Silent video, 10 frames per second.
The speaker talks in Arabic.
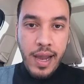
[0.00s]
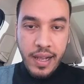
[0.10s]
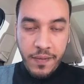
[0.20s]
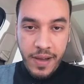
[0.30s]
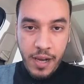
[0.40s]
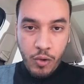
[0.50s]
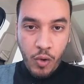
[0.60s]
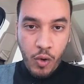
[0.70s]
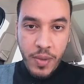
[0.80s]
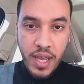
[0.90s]
الكفالة
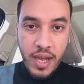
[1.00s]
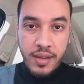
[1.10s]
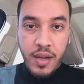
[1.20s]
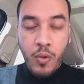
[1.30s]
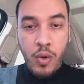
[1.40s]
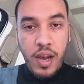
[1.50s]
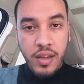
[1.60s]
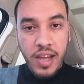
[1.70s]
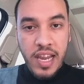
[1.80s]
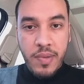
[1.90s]
الغرمية أن تقول
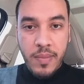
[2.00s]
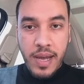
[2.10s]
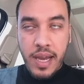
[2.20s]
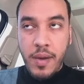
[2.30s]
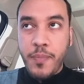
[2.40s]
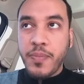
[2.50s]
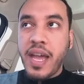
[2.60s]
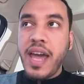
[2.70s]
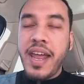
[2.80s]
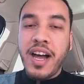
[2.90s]
لطالب المال
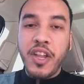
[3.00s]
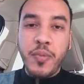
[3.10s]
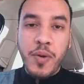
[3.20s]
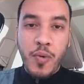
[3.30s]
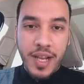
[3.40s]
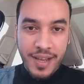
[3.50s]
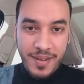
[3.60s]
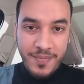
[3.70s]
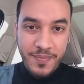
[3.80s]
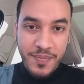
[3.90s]
أنا أضمن
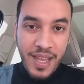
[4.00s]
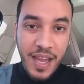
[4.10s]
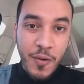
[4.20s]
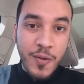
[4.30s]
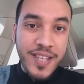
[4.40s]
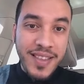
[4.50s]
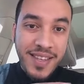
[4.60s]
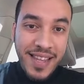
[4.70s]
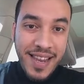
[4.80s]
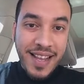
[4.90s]
لك أن
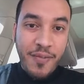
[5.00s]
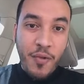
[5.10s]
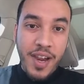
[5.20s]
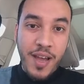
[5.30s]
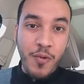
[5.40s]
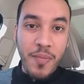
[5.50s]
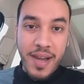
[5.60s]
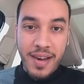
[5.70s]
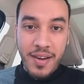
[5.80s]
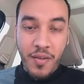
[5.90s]
يسدد لك فلان
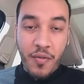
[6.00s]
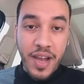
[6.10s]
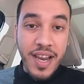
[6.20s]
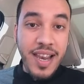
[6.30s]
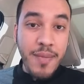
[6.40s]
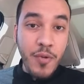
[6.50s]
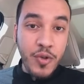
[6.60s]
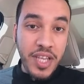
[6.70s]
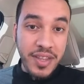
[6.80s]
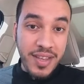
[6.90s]
المال فإن لم
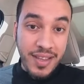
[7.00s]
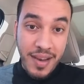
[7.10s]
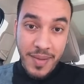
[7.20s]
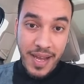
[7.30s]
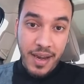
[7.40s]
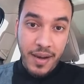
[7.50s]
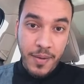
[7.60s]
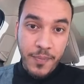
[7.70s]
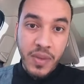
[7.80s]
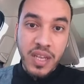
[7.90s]
يسدد المال
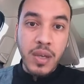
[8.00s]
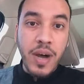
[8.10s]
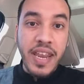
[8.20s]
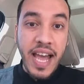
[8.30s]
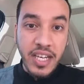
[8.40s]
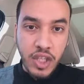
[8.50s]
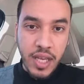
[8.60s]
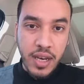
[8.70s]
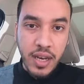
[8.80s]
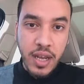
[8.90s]
سواء
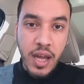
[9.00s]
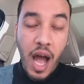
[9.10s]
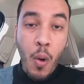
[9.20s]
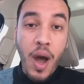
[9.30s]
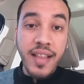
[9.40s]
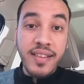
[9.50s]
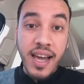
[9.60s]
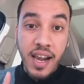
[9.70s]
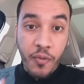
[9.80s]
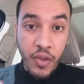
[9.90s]
عجزا أو حتى
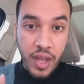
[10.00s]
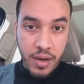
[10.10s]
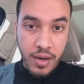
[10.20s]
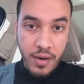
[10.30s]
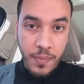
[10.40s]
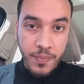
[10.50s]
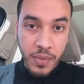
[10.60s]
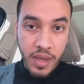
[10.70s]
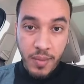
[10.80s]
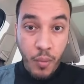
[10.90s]
رفضا
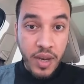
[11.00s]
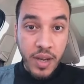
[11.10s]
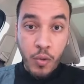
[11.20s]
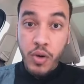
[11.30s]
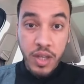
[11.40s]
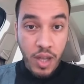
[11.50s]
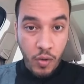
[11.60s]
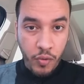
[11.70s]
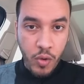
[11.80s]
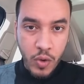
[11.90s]
يعني ممكن يكون
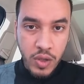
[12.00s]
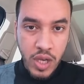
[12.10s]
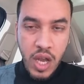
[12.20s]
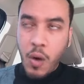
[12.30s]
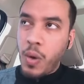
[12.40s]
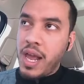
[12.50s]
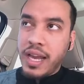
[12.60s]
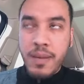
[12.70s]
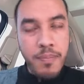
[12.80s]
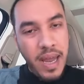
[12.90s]
عنده فلوس
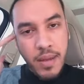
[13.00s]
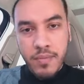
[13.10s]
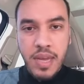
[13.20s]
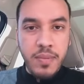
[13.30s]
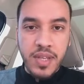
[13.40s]
ولكن ماني ماني